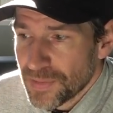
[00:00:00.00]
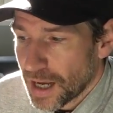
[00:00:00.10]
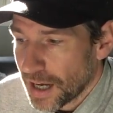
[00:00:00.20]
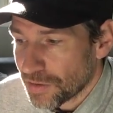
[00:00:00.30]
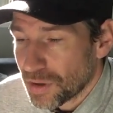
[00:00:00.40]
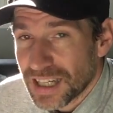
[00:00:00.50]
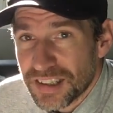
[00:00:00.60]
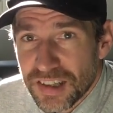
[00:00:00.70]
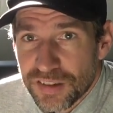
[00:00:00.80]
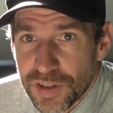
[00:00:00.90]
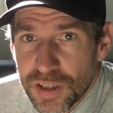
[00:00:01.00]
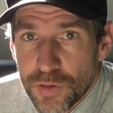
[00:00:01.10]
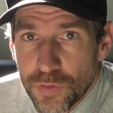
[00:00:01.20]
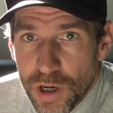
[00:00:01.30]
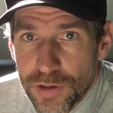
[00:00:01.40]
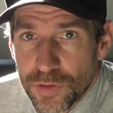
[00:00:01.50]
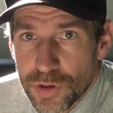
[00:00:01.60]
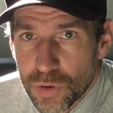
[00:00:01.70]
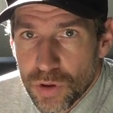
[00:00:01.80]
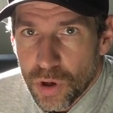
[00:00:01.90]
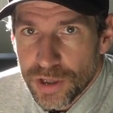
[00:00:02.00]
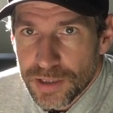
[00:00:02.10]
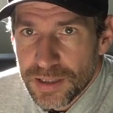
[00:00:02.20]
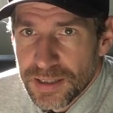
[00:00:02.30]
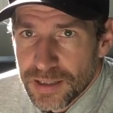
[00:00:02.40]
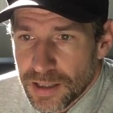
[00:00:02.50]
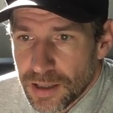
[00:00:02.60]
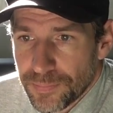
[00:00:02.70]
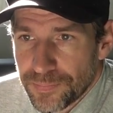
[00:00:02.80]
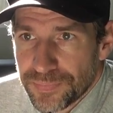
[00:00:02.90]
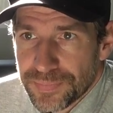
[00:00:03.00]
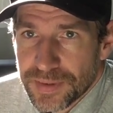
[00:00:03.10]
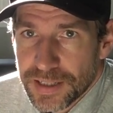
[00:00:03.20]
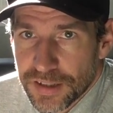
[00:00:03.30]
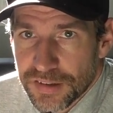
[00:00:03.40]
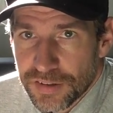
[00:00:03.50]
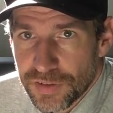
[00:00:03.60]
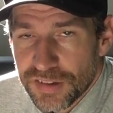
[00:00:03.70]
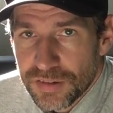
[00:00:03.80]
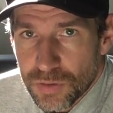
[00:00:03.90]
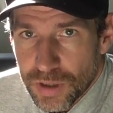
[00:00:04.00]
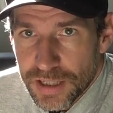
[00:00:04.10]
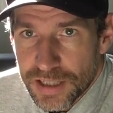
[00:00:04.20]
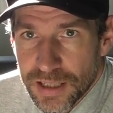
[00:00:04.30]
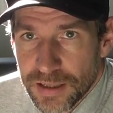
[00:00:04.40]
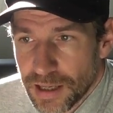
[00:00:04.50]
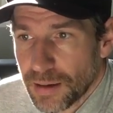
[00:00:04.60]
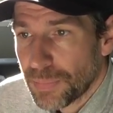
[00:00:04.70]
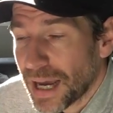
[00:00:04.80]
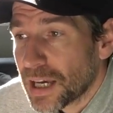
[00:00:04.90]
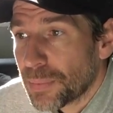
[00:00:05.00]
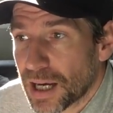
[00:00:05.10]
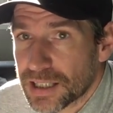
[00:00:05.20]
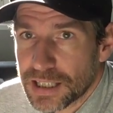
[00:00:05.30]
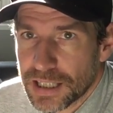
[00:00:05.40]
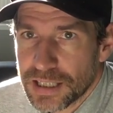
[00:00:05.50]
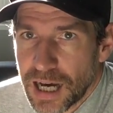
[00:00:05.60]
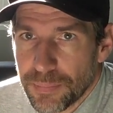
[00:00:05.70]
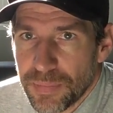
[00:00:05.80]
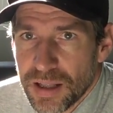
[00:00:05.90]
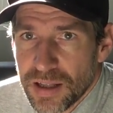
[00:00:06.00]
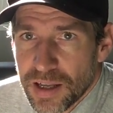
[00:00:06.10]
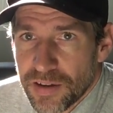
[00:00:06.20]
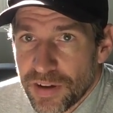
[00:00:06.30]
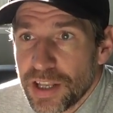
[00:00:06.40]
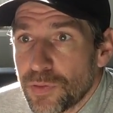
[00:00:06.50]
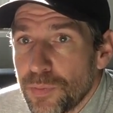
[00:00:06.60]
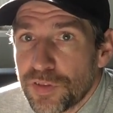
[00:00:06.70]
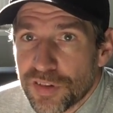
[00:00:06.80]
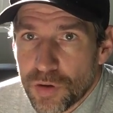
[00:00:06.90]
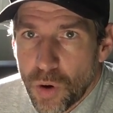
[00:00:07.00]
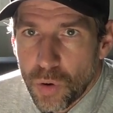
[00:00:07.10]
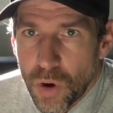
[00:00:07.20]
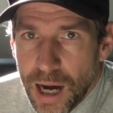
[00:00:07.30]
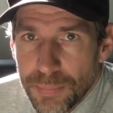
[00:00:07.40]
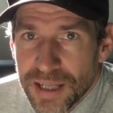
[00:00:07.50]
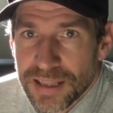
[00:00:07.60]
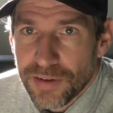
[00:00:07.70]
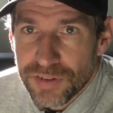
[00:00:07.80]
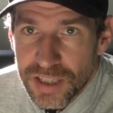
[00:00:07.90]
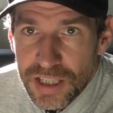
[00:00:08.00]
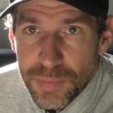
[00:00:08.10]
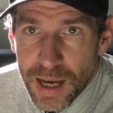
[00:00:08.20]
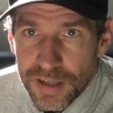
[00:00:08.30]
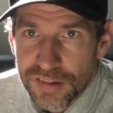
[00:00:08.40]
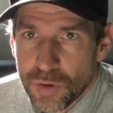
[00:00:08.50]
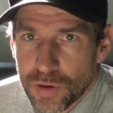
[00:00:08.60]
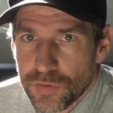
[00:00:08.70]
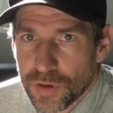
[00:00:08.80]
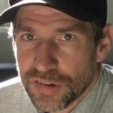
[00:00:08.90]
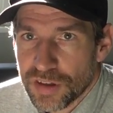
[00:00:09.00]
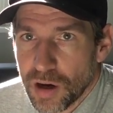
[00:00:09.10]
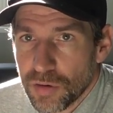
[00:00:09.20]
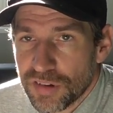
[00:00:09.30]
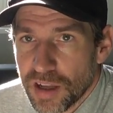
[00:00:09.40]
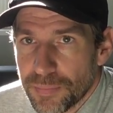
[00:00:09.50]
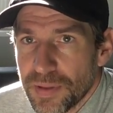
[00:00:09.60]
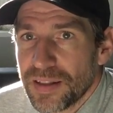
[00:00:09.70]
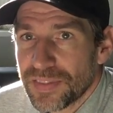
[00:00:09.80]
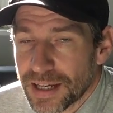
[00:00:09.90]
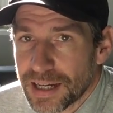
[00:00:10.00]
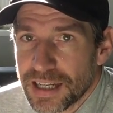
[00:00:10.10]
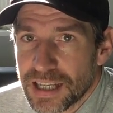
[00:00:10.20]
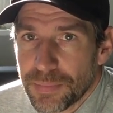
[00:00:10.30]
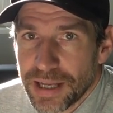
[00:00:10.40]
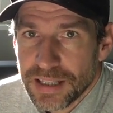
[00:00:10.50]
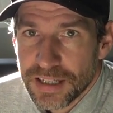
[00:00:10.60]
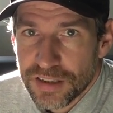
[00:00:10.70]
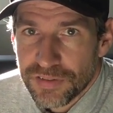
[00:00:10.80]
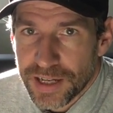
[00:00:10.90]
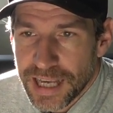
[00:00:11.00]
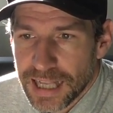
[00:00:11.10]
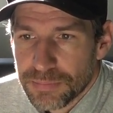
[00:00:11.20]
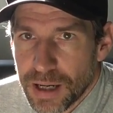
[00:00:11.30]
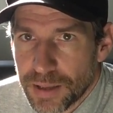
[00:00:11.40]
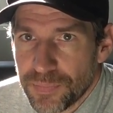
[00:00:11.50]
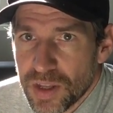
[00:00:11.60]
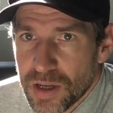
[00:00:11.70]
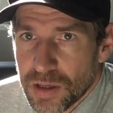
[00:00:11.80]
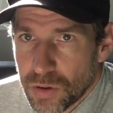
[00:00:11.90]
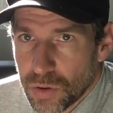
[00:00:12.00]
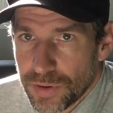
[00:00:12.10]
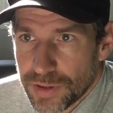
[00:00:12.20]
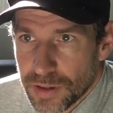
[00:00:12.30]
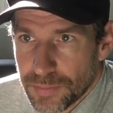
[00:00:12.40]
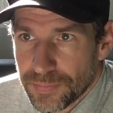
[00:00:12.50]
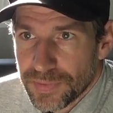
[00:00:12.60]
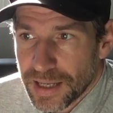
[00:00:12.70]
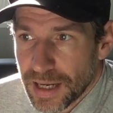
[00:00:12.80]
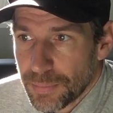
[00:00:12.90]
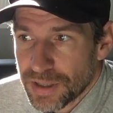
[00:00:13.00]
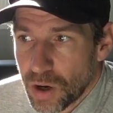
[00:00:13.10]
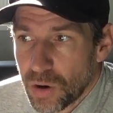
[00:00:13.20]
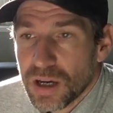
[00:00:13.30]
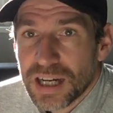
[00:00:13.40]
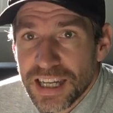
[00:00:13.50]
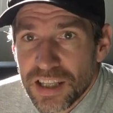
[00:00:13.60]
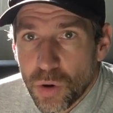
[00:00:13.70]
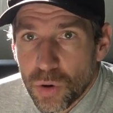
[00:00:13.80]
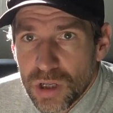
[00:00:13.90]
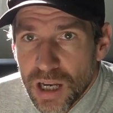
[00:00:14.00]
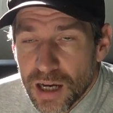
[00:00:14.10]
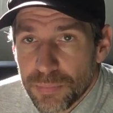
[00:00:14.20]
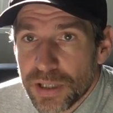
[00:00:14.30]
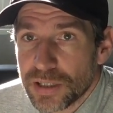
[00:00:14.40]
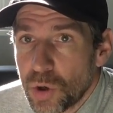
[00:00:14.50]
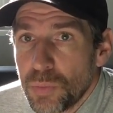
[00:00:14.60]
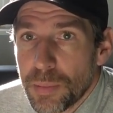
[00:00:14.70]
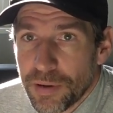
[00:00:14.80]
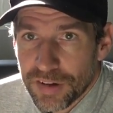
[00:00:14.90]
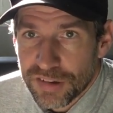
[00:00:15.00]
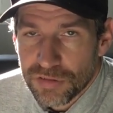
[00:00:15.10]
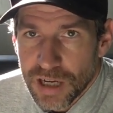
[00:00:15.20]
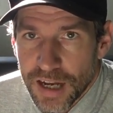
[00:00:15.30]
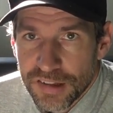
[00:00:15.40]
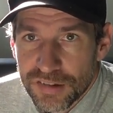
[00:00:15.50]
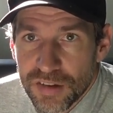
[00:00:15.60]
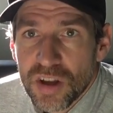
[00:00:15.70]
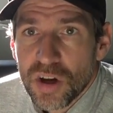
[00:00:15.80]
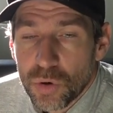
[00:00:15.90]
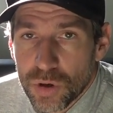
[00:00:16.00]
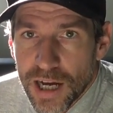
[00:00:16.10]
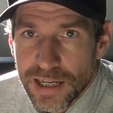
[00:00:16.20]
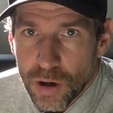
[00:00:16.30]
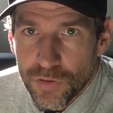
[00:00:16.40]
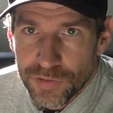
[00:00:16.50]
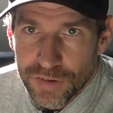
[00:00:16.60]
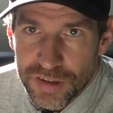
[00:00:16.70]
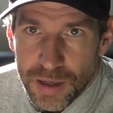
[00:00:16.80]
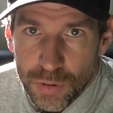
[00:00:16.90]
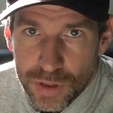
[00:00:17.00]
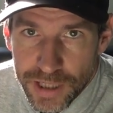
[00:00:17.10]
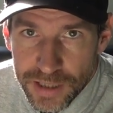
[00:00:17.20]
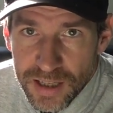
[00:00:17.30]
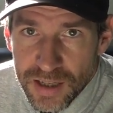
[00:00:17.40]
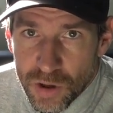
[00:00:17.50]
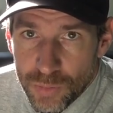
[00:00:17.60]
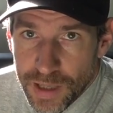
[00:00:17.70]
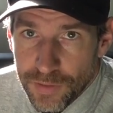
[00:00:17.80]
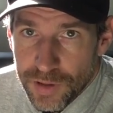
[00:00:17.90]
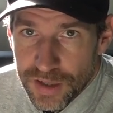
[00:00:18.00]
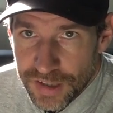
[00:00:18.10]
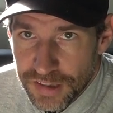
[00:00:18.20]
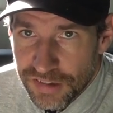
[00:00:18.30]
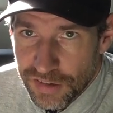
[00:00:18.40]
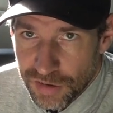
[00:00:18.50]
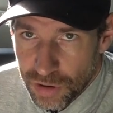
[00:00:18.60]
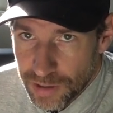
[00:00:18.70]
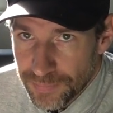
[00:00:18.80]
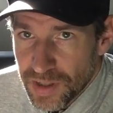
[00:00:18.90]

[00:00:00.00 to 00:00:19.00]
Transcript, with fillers: Also ganz, ganz wichtig, vor allem für junge Leute, ähm, die das nicht wissen oder nicht ja, beigebracht gekriegt haben wenn ich 50 Euro habe, darf ich nie mehr als 49 ausgeben, dann kann ich am Ende nichts verkehrt machen und ähm, dann ich auch, kann ich auch Rücklagen bilden, um mir mal was zu leisten oder halt auch, wenn was kaputt geht, um dafür Ersatz zu sorgen.